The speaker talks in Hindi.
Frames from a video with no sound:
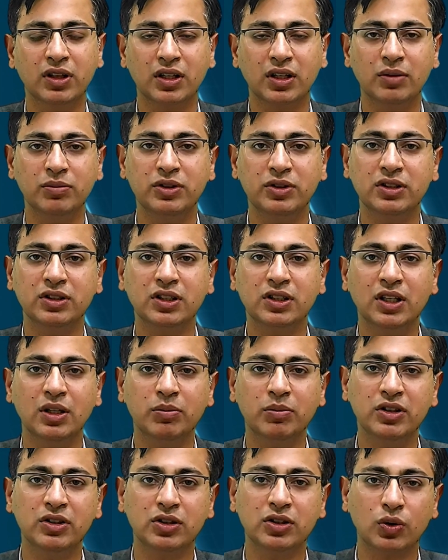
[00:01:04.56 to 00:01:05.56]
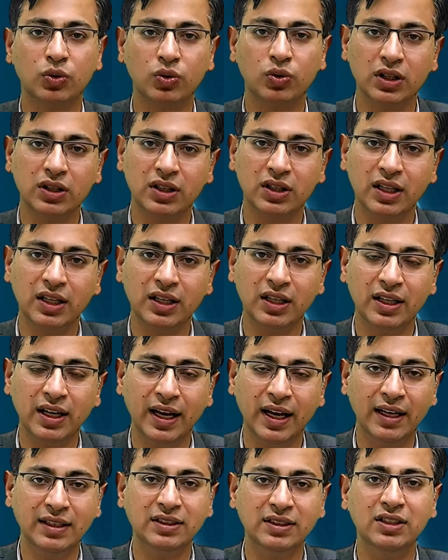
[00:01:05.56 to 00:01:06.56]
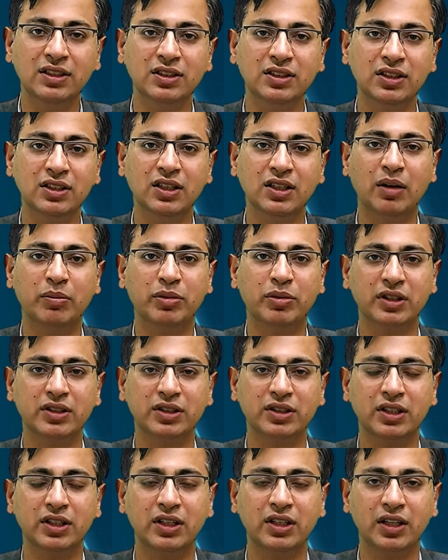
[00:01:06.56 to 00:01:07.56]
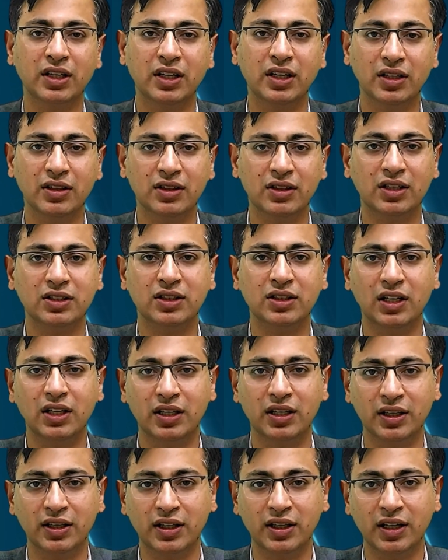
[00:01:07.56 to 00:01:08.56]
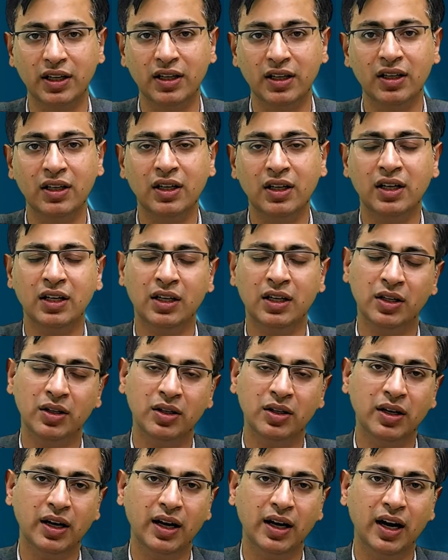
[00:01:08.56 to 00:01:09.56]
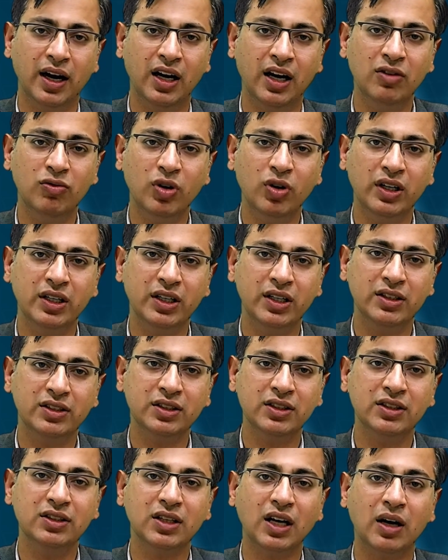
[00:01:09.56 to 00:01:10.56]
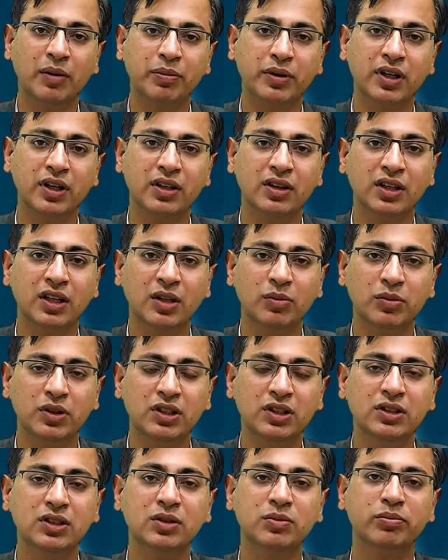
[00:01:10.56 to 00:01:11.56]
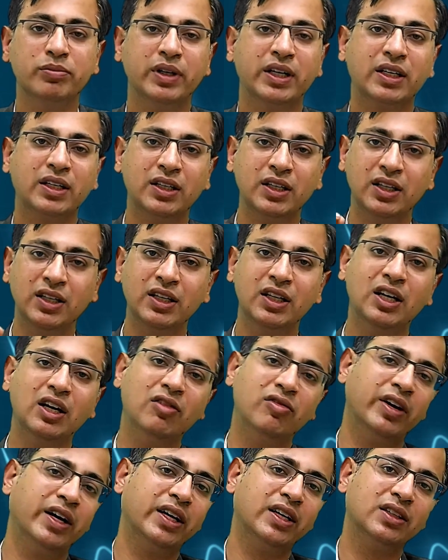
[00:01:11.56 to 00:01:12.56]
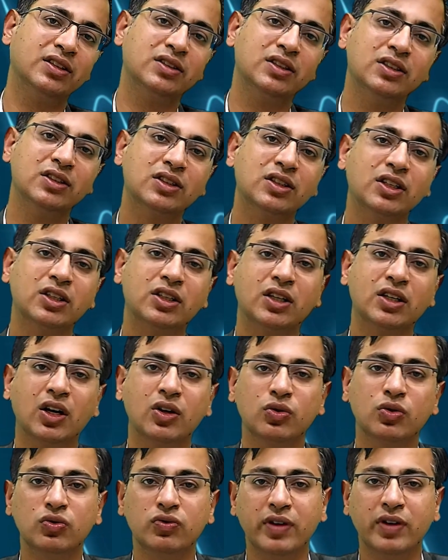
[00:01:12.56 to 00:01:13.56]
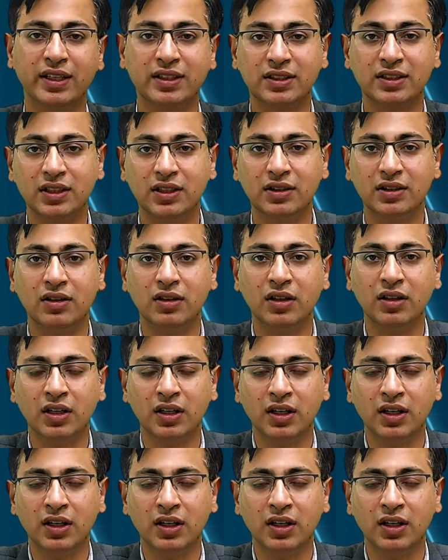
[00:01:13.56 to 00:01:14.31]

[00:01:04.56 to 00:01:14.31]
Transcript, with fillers: मतलब जिसकी हमें ज़रूरत नहीं है ऐसी चीज़ आपके शरीर के अंदर चली गई है अनवांटेड चीज़ आपके अंदर मींस बैक्टीरिया वायरसेस कीटाणु वैक्सीन